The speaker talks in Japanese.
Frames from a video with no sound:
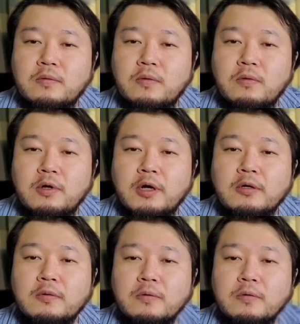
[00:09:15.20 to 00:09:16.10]
今
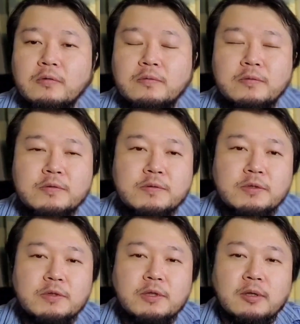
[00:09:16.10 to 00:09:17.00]
回のROG Phone
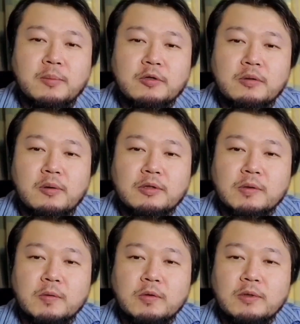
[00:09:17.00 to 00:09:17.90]
3で、まあ、加わっ
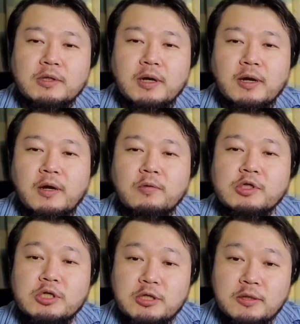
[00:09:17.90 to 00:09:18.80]
たところでは長
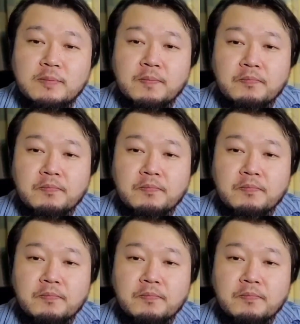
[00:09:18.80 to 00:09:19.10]
押し